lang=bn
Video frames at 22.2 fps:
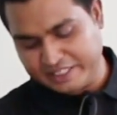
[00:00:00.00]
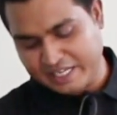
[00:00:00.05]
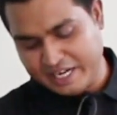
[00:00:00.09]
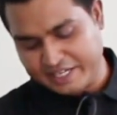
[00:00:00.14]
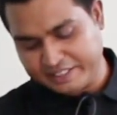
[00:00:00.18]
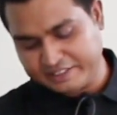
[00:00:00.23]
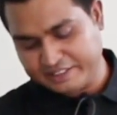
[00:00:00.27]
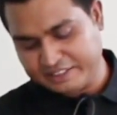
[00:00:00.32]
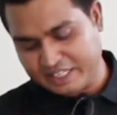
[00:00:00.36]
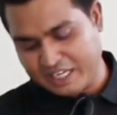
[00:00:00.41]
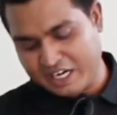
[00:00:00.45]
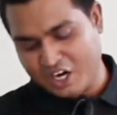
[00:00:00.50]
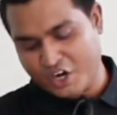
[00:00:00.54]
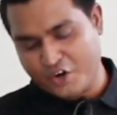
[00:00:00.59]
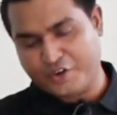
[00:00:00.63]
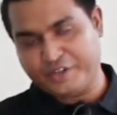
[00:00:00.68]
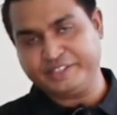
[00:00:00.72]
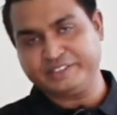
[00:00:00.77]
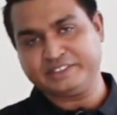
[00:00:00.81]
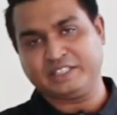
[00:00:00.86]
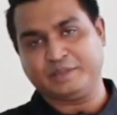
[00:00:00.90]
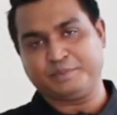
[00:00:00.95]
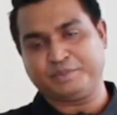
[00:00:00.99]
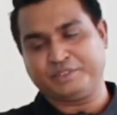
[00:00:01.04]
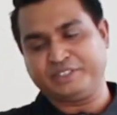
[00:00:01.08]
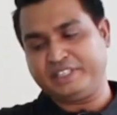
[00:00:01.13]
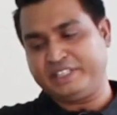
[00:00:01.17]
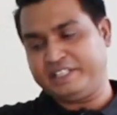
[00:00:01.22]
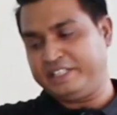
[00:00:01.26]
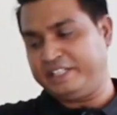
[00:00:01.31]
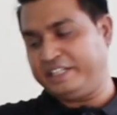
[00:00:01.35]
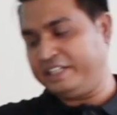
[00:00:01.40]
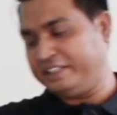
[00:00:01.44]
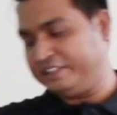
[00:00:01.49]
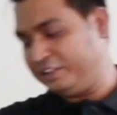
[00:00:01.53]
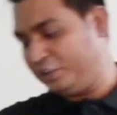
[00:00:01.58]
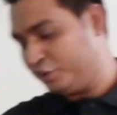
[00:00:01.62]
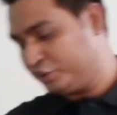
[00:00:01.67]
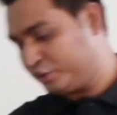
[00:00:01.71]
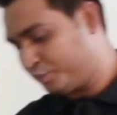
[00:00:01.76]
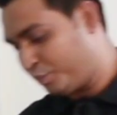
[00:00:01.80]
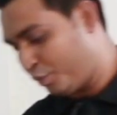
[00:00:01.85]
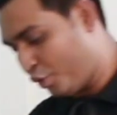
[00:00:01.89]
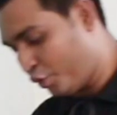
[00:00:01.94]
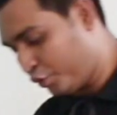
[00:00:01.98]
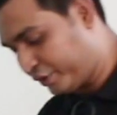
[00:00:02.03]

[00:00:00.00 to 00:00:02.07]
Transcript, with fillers: এখানে এটি খুলে আপনাদেরকে দেখালাম